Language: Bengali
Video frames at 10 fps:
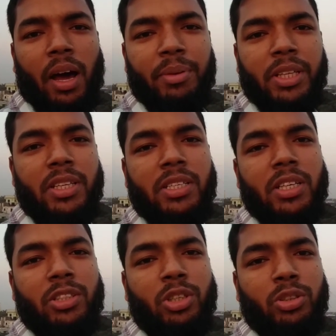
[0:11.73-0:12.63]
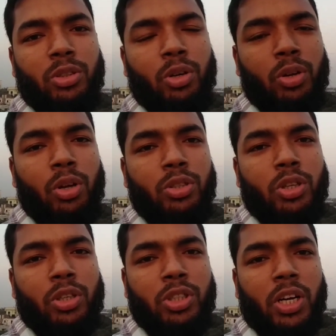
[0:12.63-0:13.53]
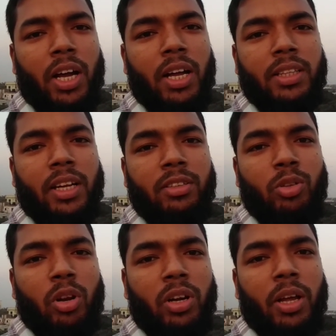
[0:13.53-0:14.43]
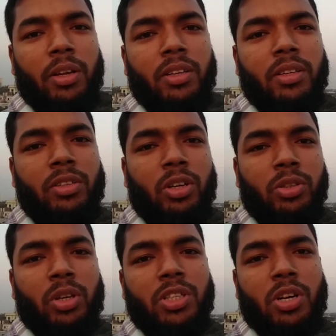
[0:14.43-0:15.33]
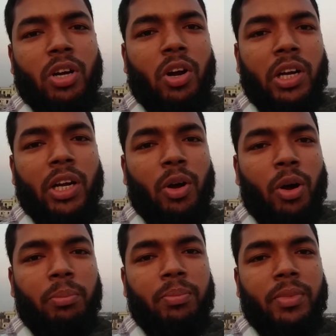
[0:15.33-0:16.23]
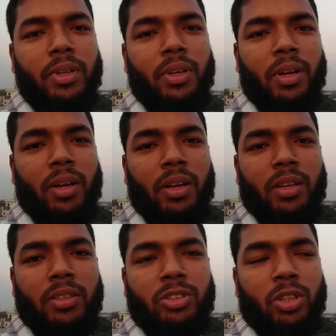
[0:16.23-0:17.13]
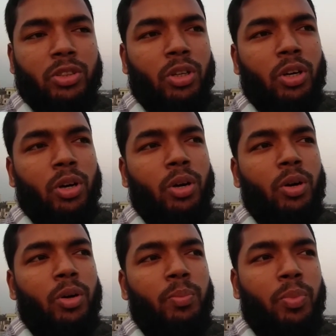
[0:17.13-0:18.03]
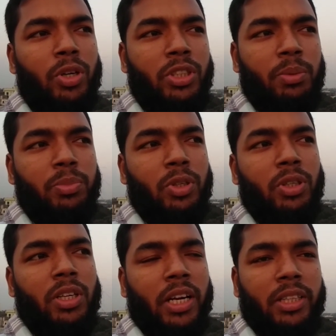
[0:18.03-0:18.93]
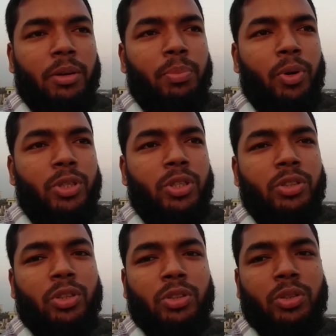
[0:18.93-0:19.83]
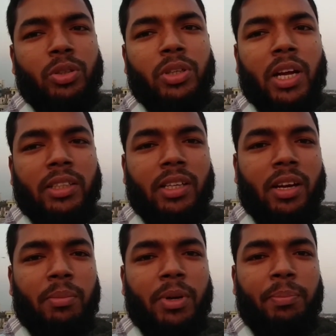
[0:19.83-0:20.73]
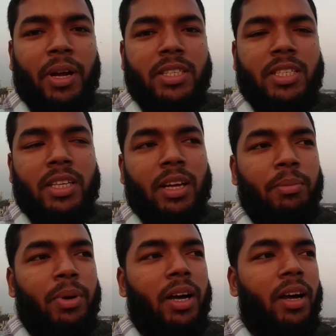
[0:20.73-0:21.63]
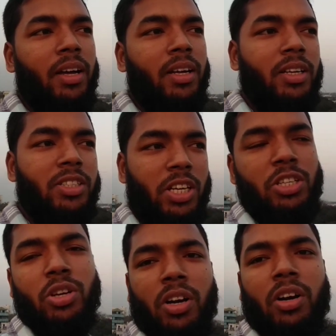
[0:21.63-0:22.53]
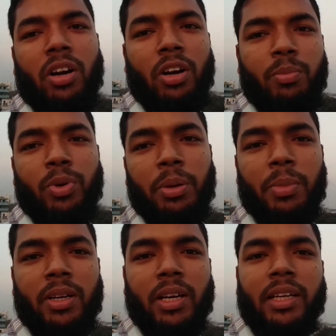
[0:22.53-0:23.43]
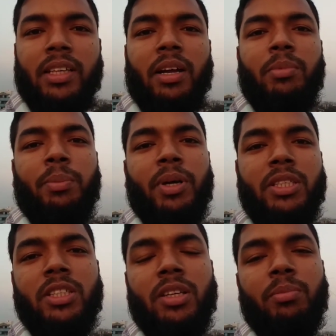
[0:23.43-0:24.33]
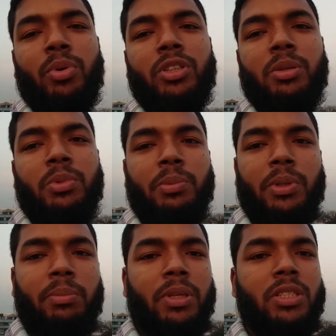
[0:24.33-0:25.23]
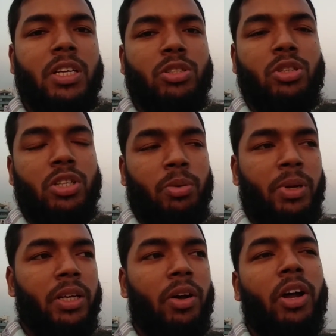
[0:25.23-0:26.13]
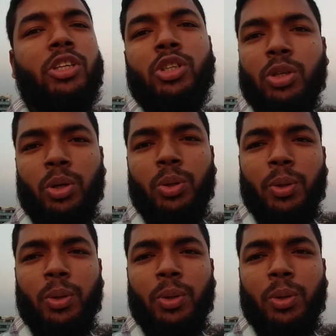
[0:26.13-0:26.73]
আমাদের দেশে যতগুলো জনসংখ্যা তার তুলনায় ডক্টরের সংখ্যা অনেক কম যত পর্যাপ্ত ডাক্তার প্রয়োজন ততটুকু ডাক্তার আমরা পাচ্ছি না বা সেই সংখ্যক পরিমাণ ডাক্তার আমরা পাচ্ছি না পর্যাপ্ত পরিমাণ স্বাস্থ্যসেবা নেওয়ার জন্য